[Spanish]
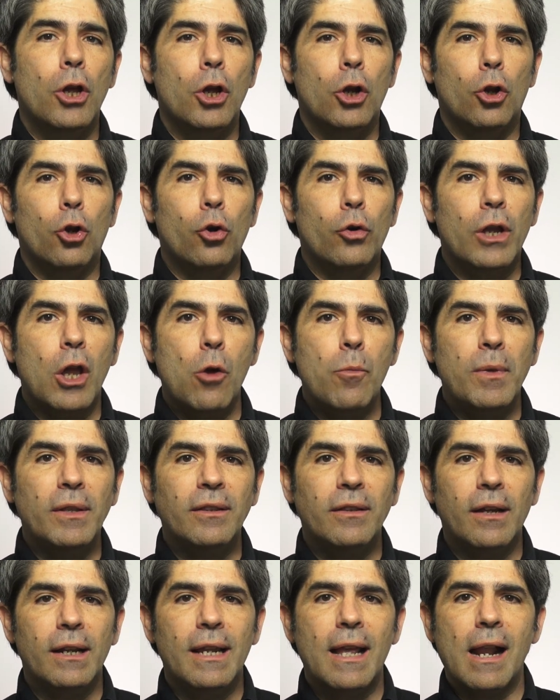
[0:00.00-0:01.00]
lo que
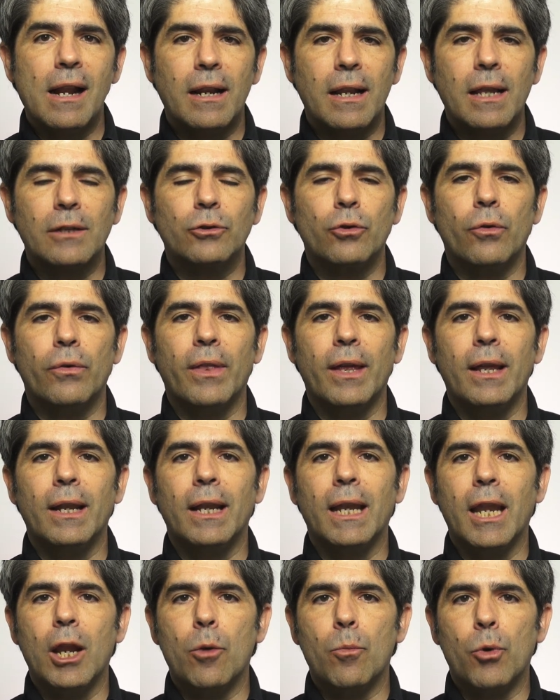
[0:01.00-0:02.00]
aumentaría el riesgo de
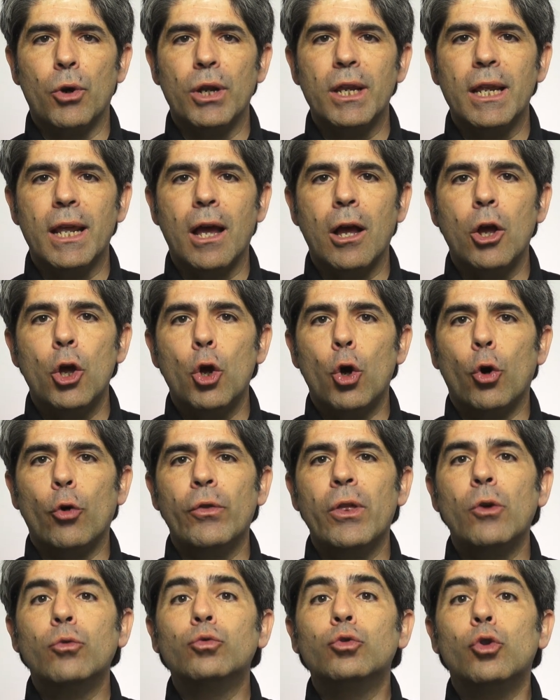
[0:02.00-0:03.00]
neumonía o
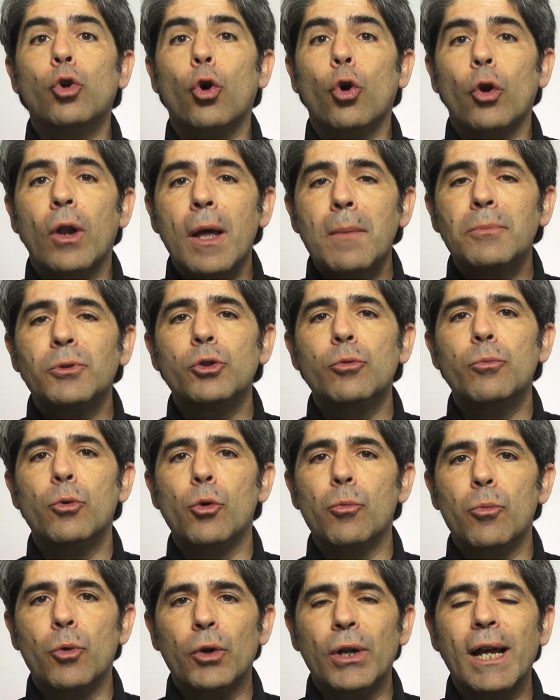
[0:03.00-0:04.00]
de un colapso
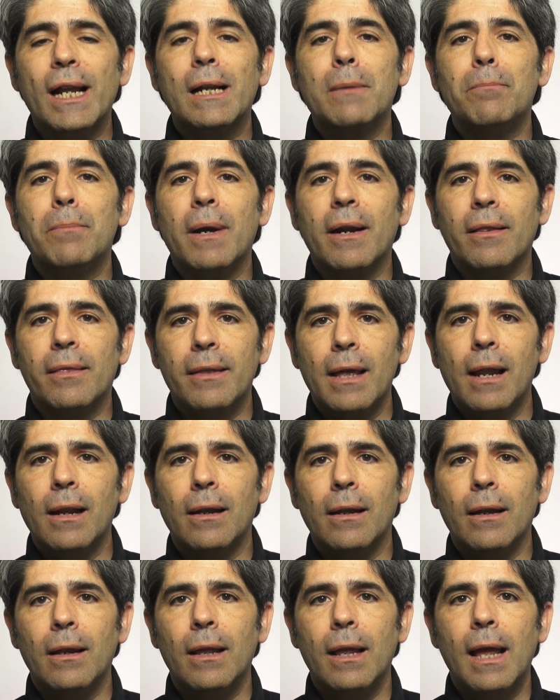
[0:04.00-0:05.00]
pulmonar
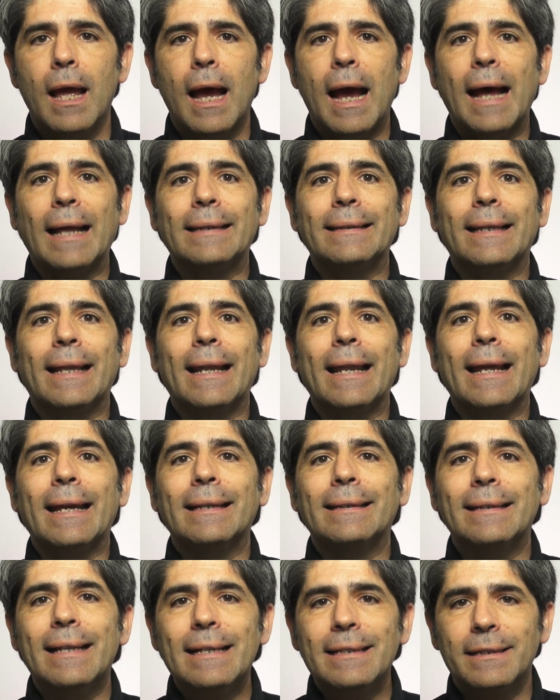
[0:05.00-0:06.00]
parcial,
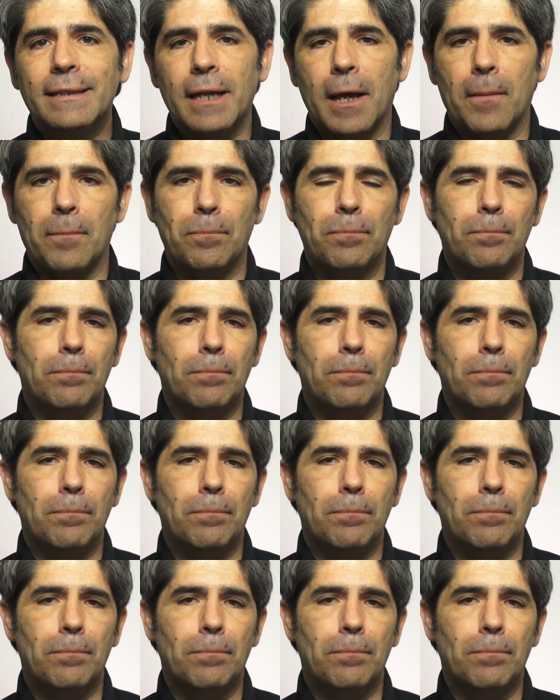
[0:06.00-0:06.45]
atelectasia.